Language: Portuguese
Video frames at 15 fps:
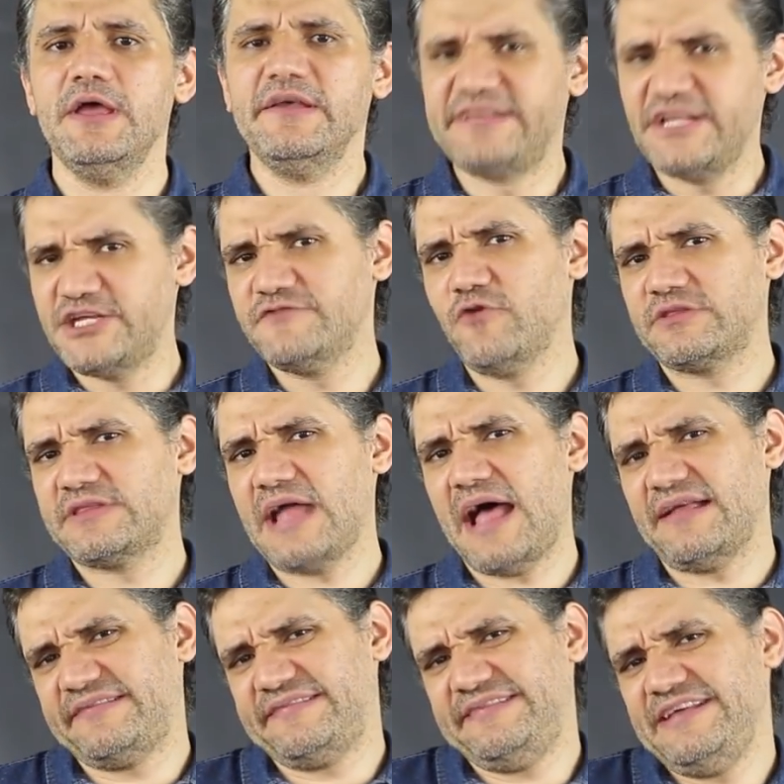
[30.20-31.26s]
Se te
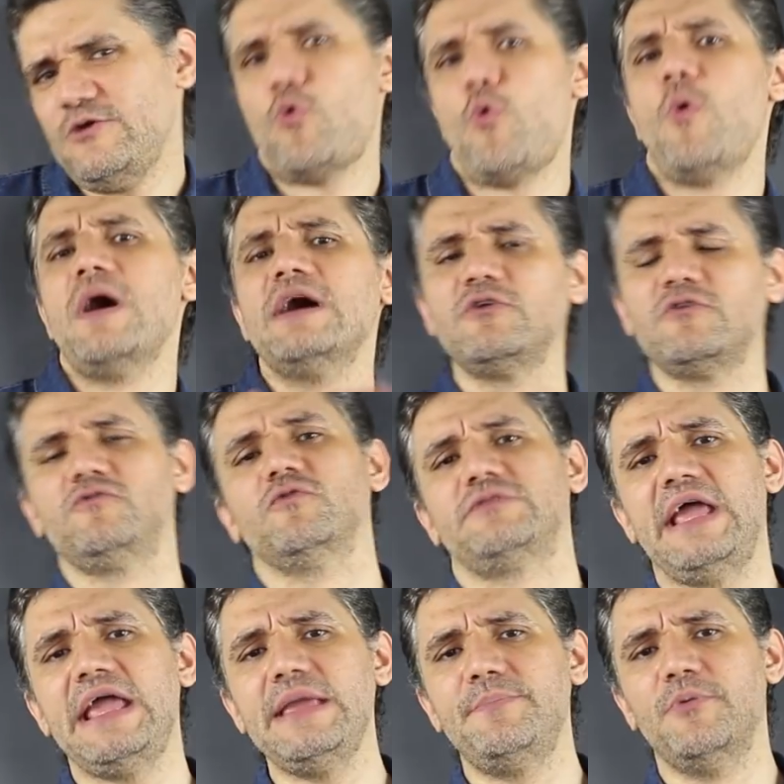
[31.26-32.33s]
voltar há 5 anos no
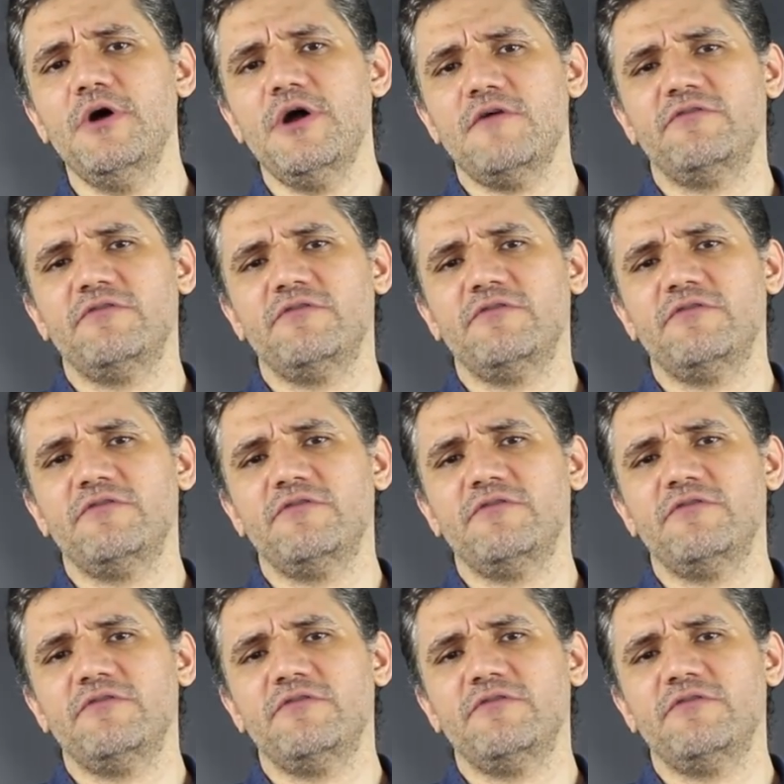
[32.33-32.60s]
tempo,